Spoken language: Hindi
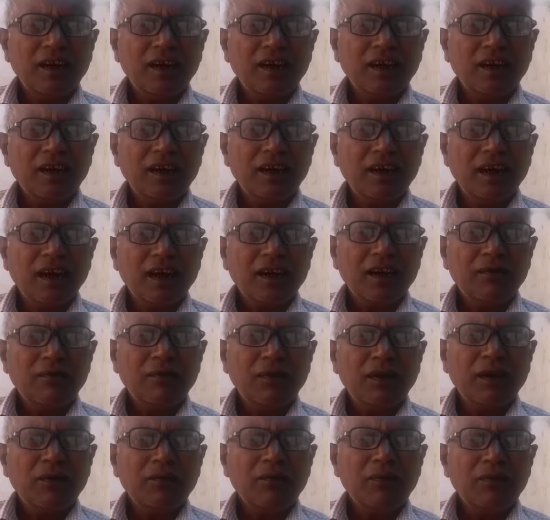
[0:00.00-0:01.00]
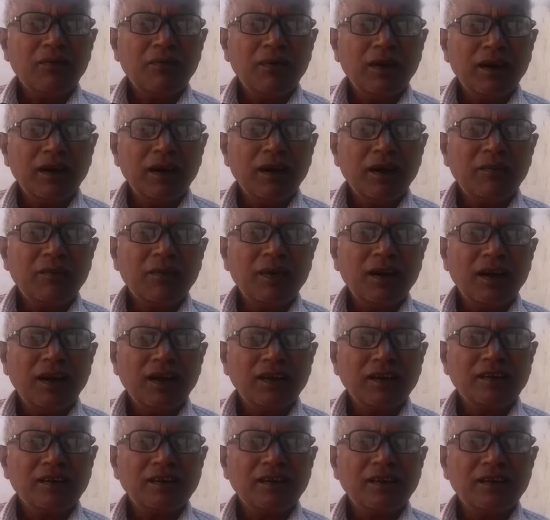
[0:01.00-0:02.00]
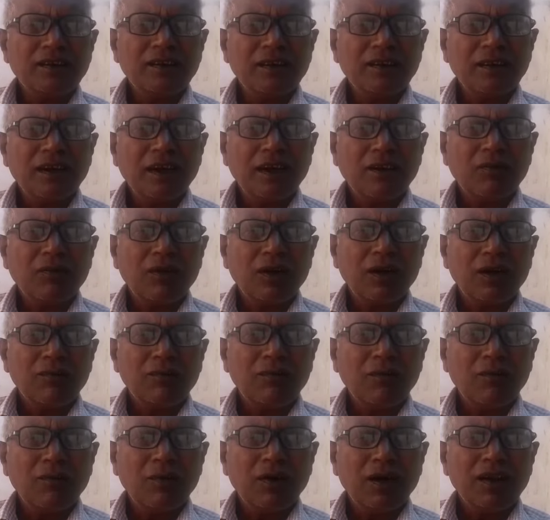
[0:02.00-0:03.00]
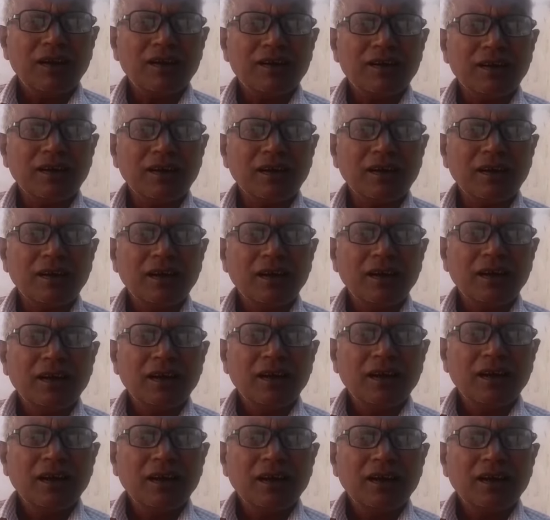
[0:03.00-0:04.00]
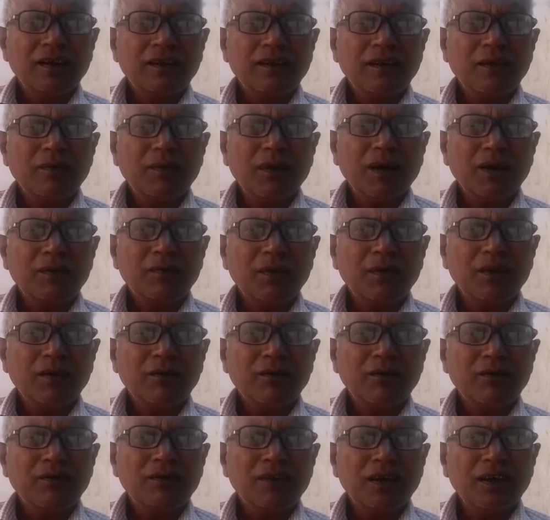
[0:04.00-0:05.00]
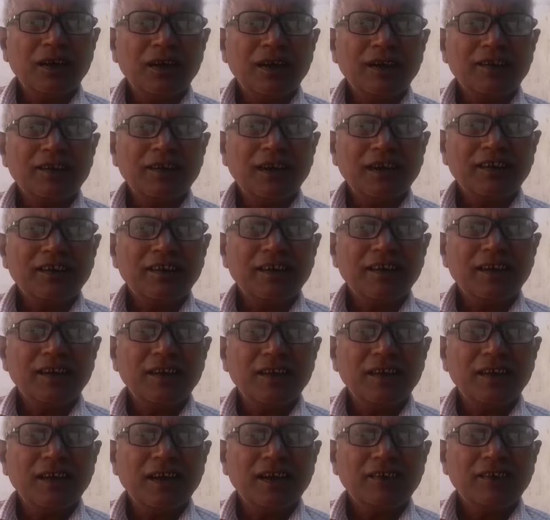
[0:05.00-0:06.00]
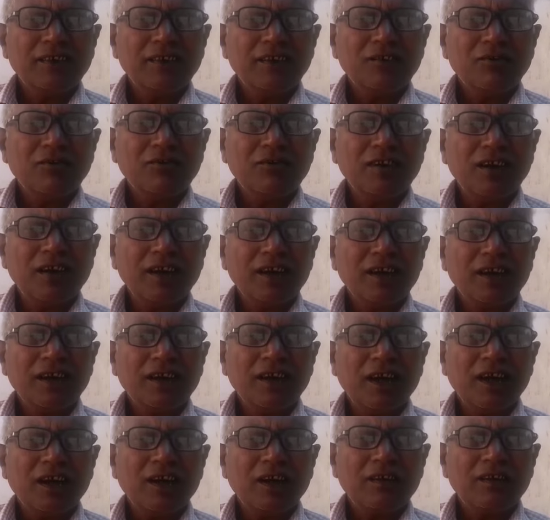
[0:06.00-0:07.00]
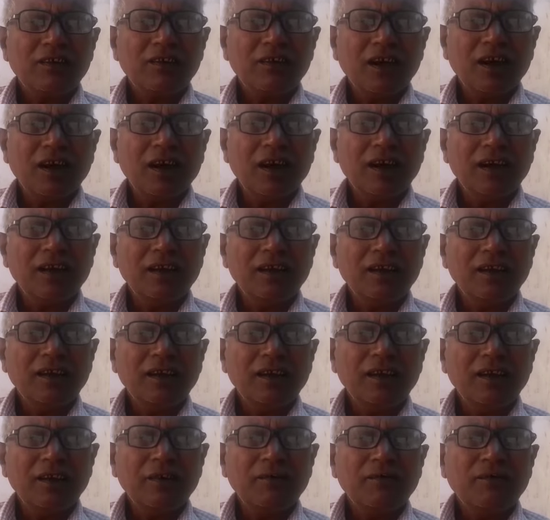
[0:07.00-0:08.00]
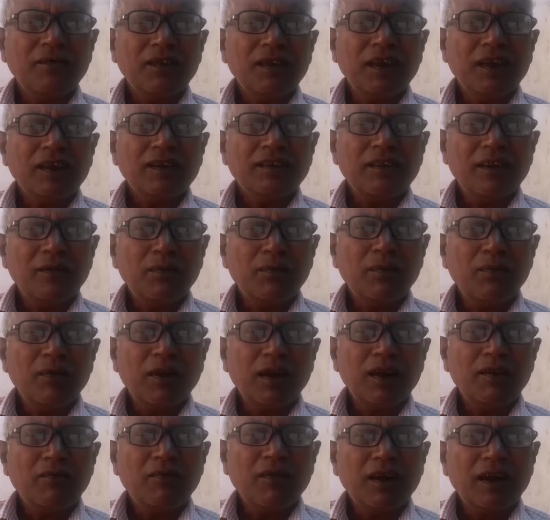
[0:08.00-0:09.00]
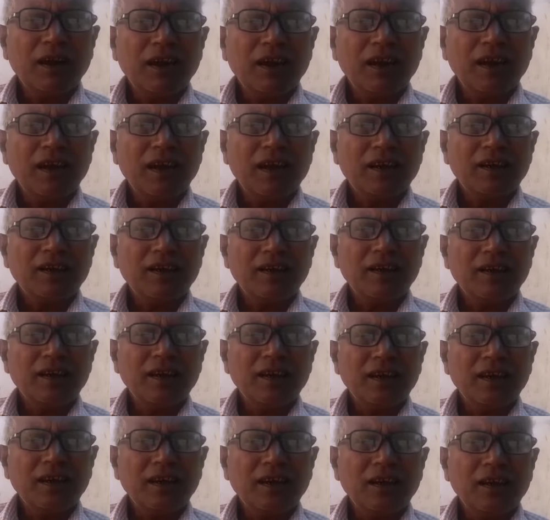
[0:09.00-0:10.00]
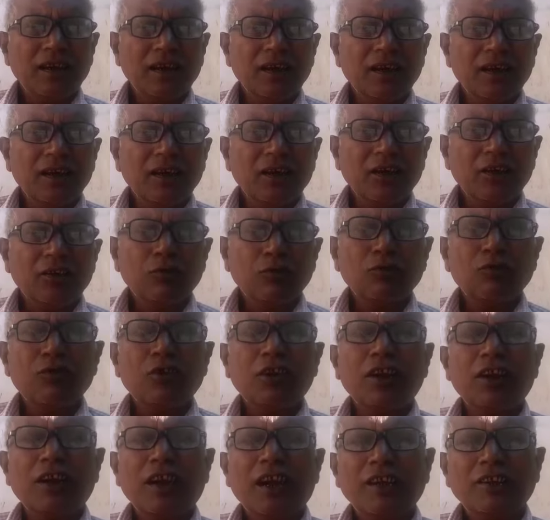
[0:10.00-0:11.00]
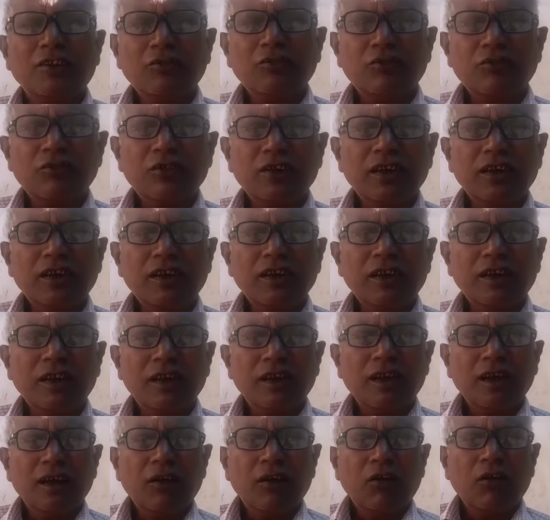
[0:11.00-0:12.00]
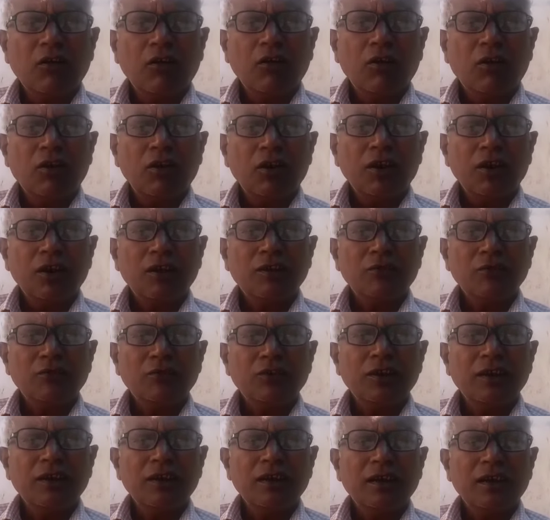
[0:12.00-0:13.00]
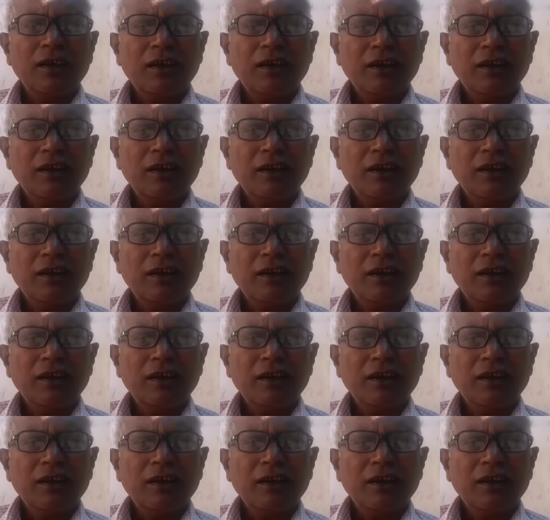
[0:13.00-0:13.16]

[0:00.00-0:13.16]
लेकर के आके मेरा फिर मैंने अपना रजिस्ट्रेशन करवाया भोपाल से इसके बाद फिर कुछ शासन की ऐसी योजना के कारण क्या है कि शिल्प मड़ाई वगैरह लगती हैं दूसरे राज्यों से और दूसरे